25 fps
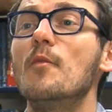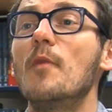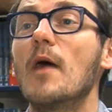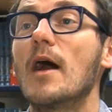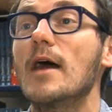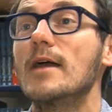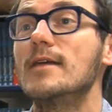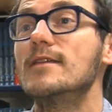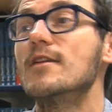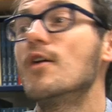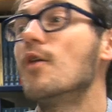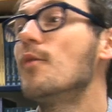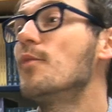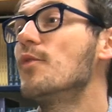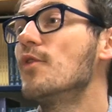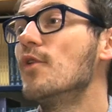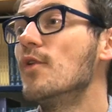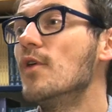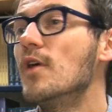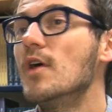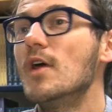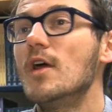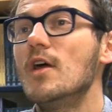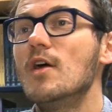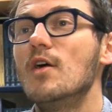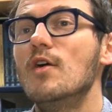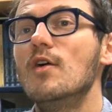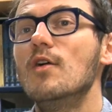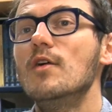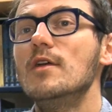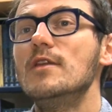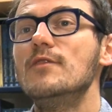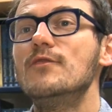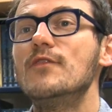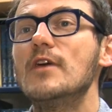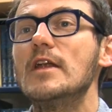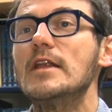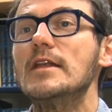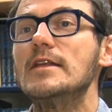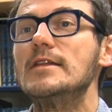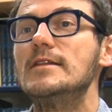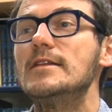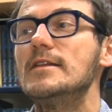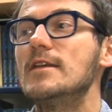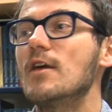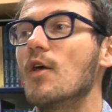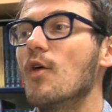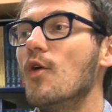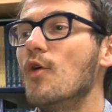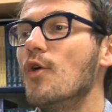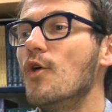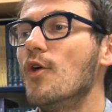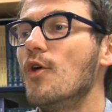Par exemple, il fallait dire